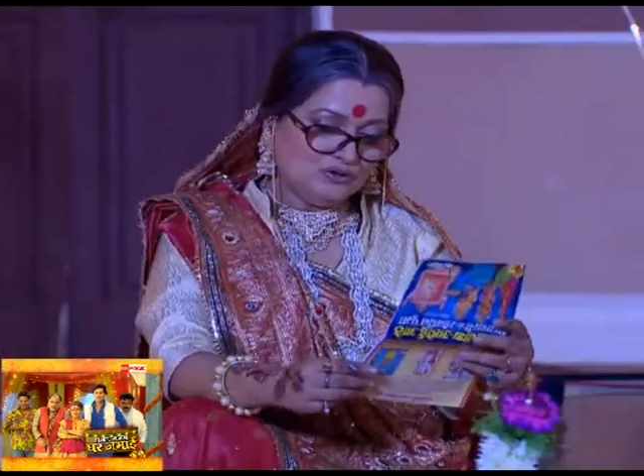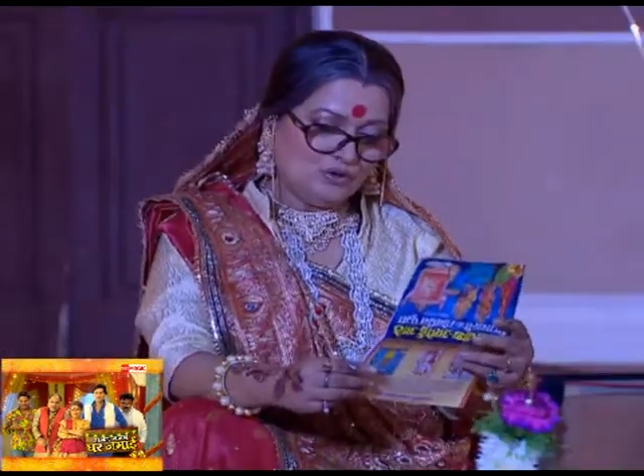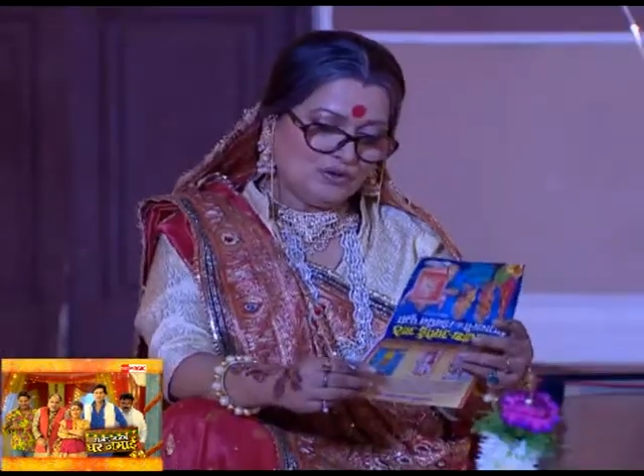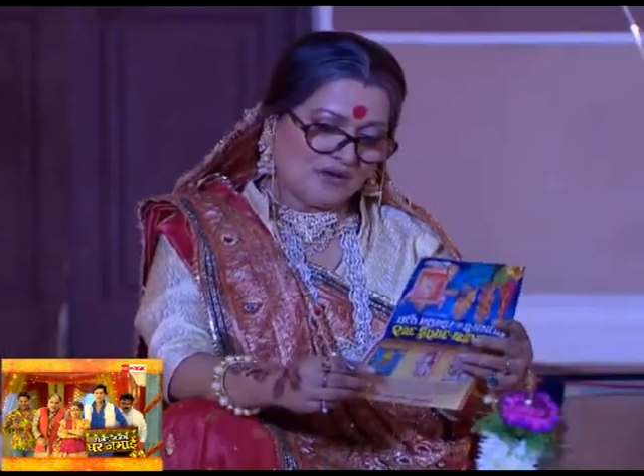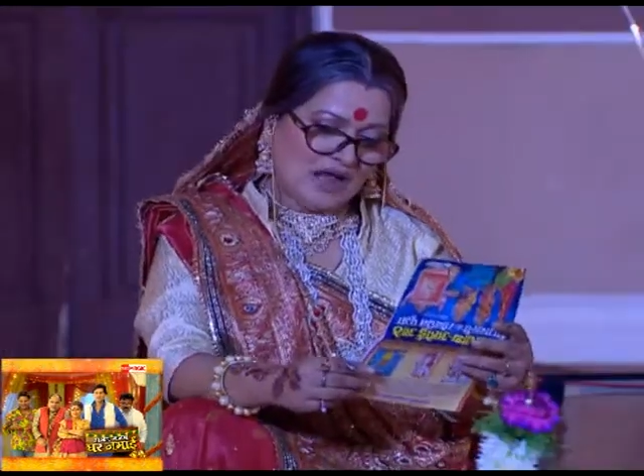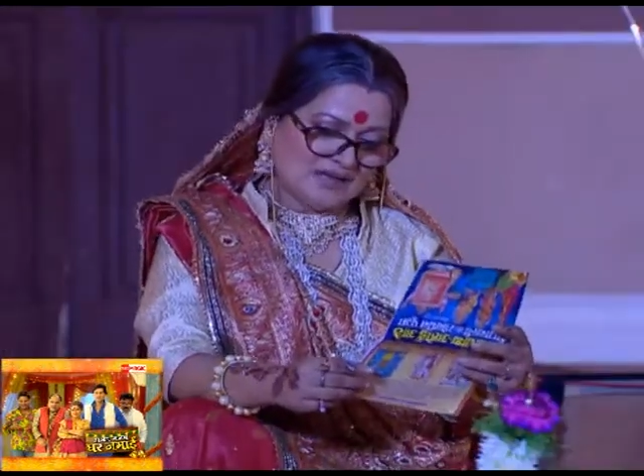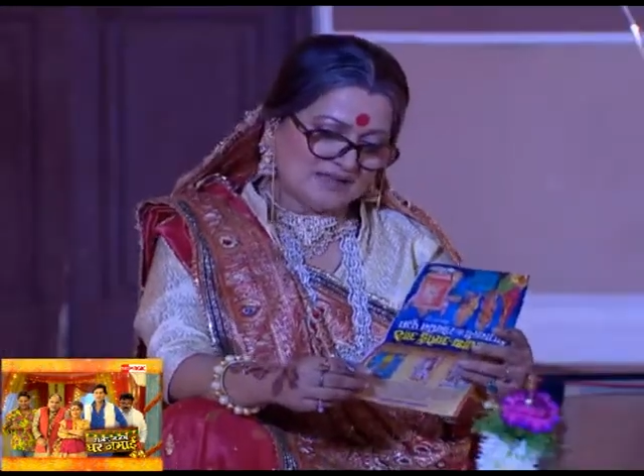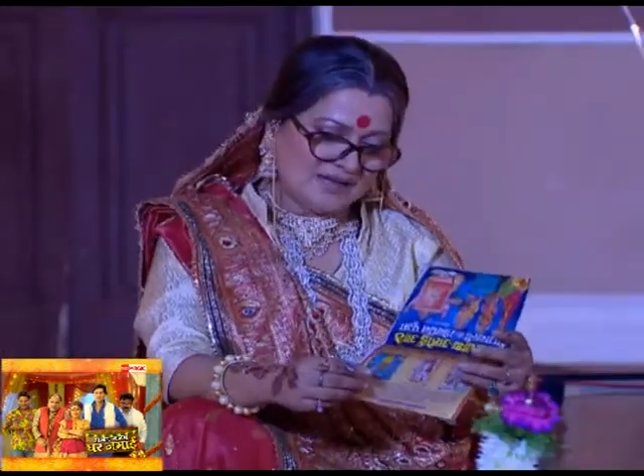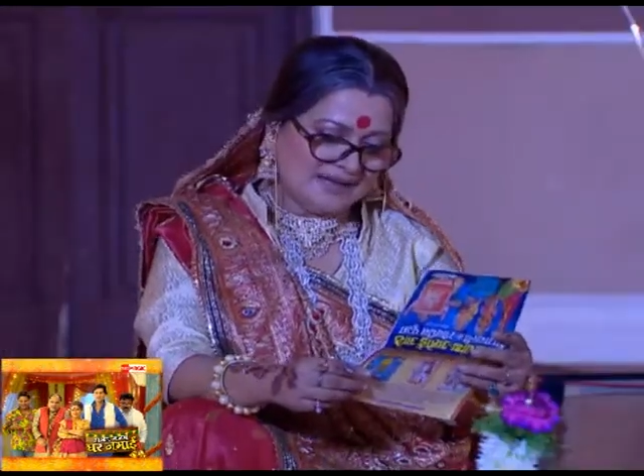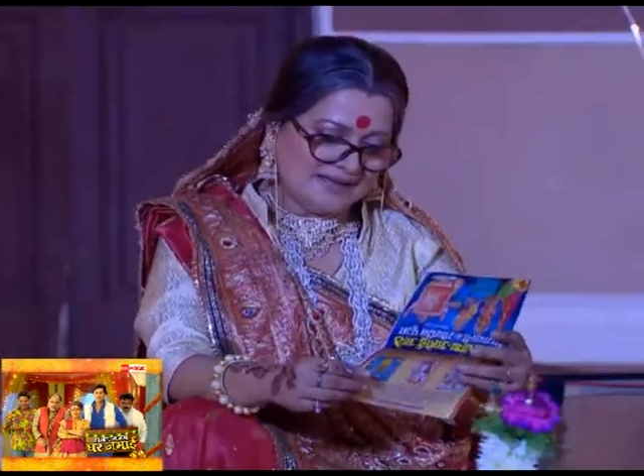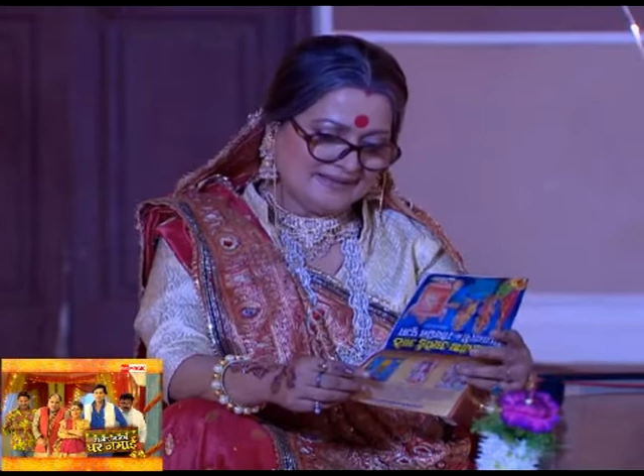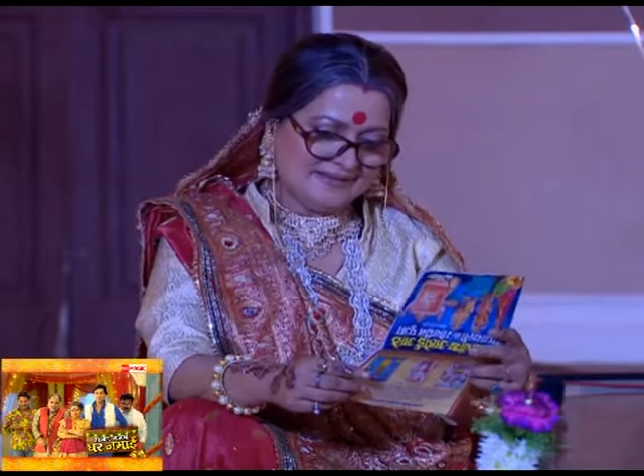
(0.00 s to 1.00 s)
तो राजा
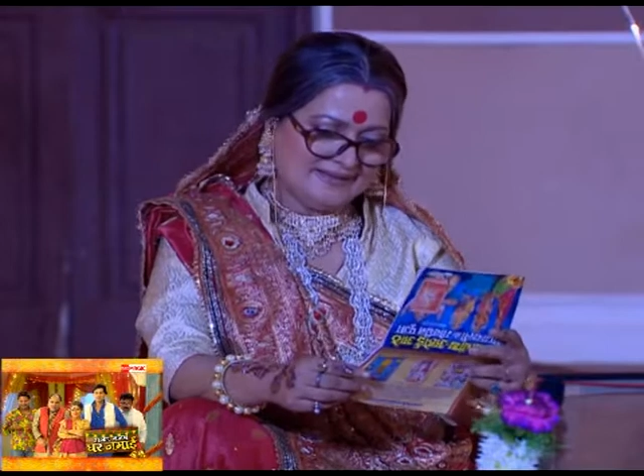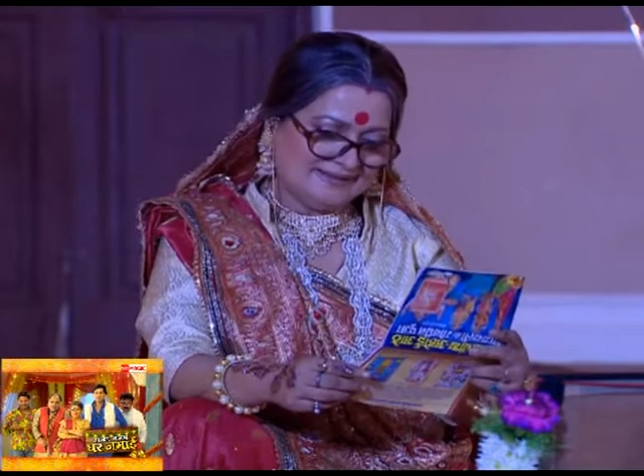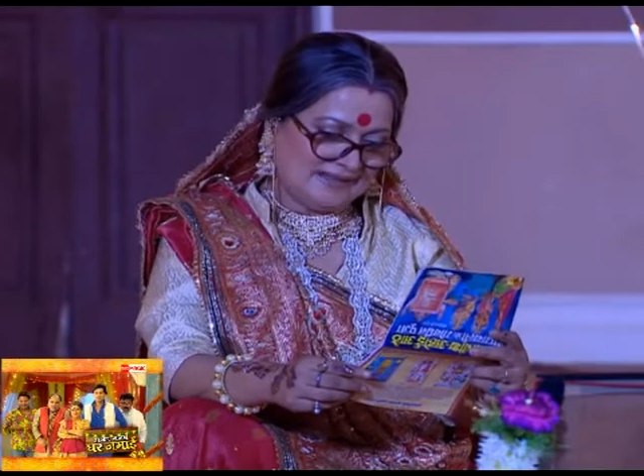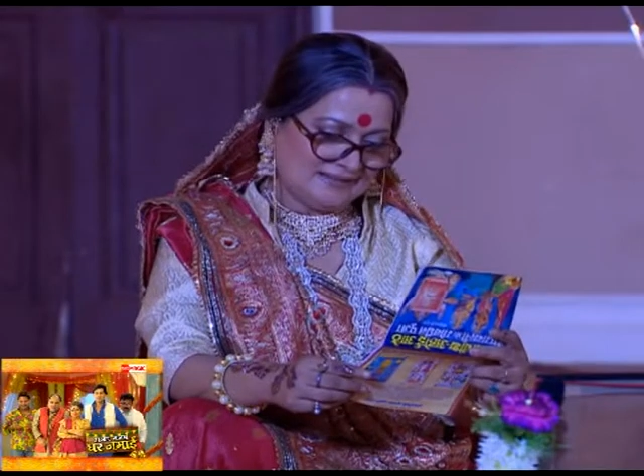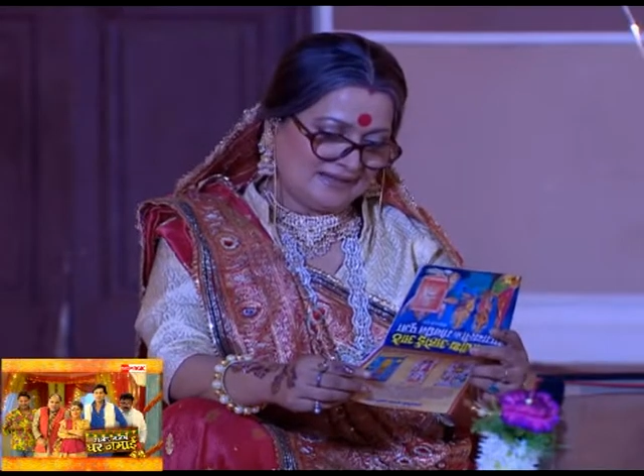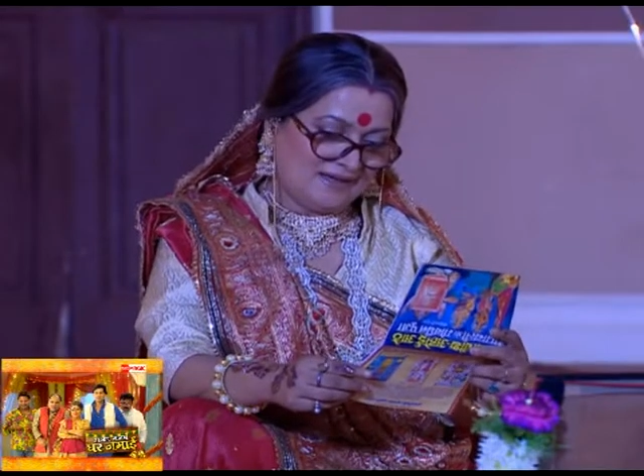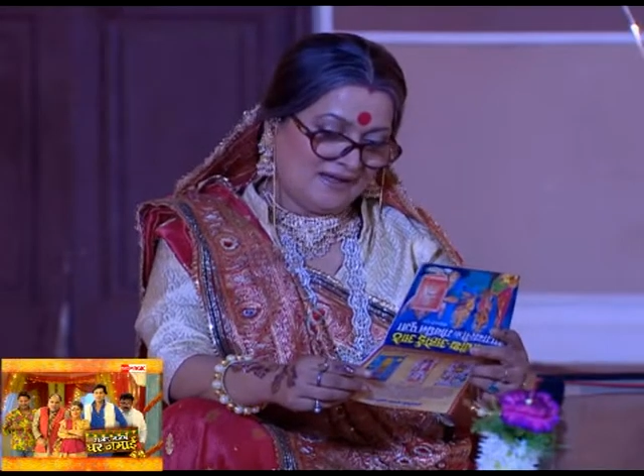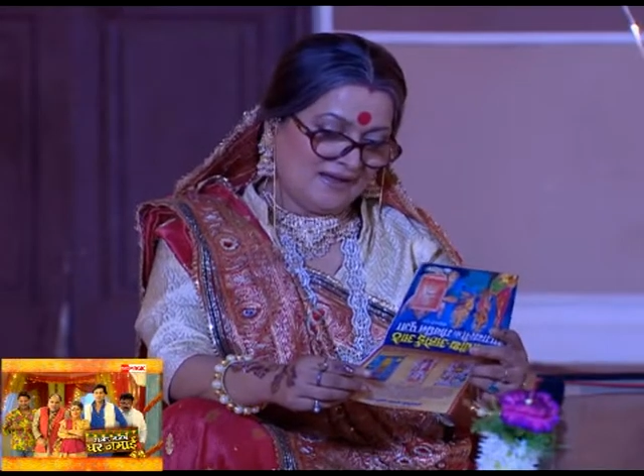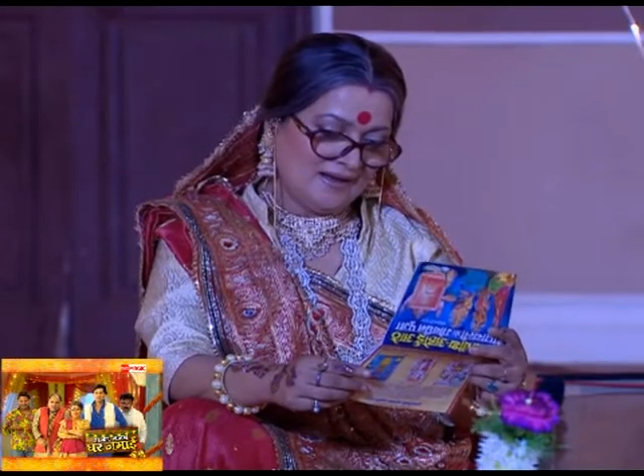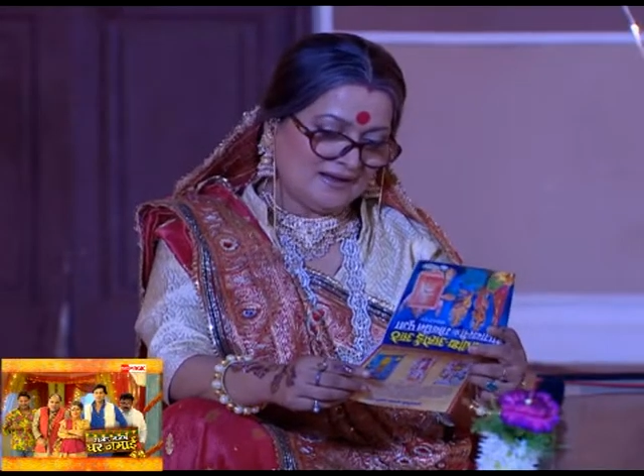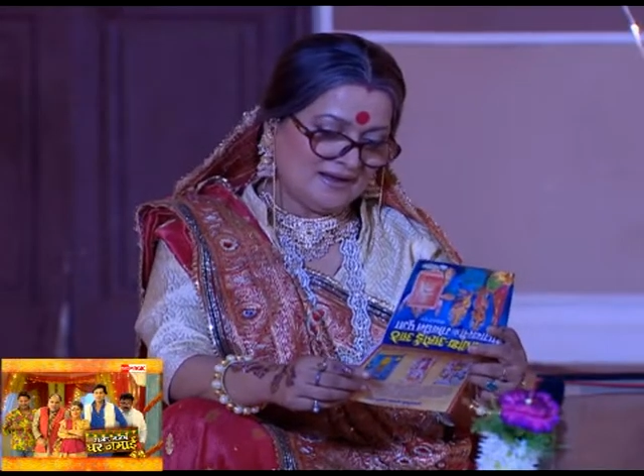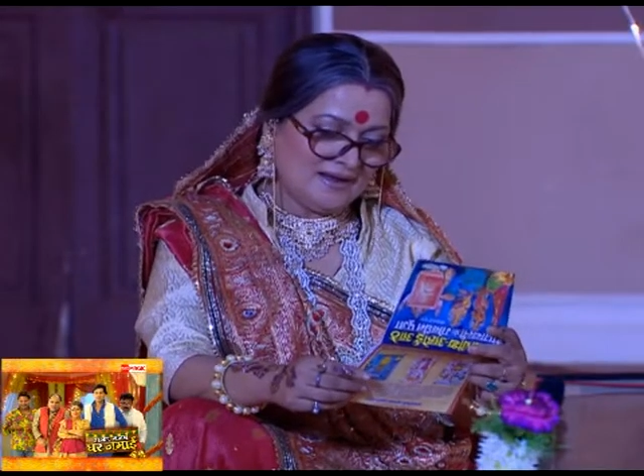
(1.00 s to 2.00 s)
ये देखता था
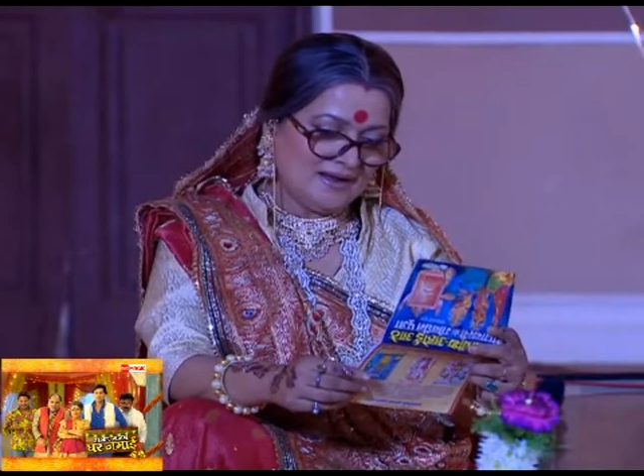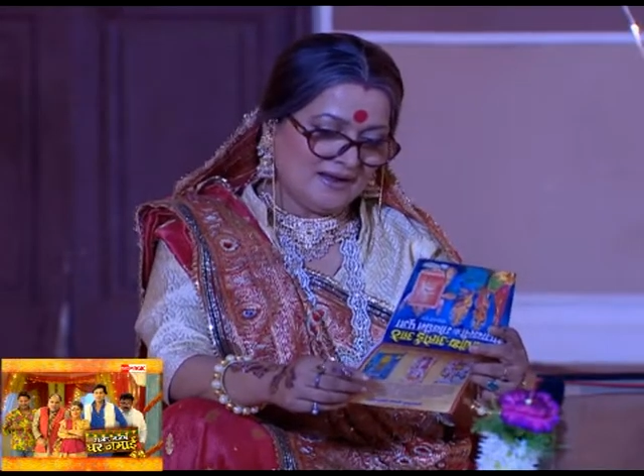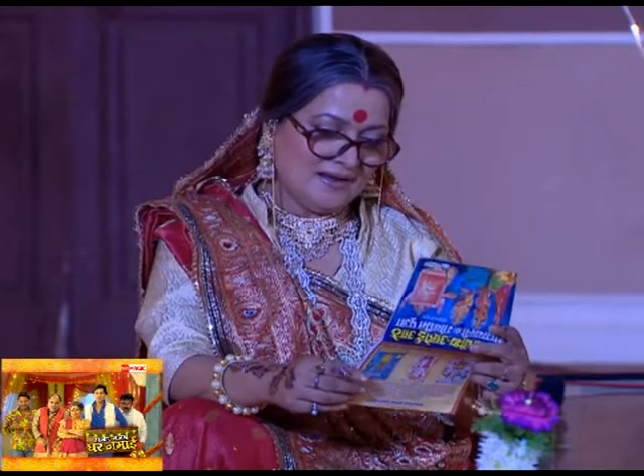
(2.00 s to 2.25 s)
कि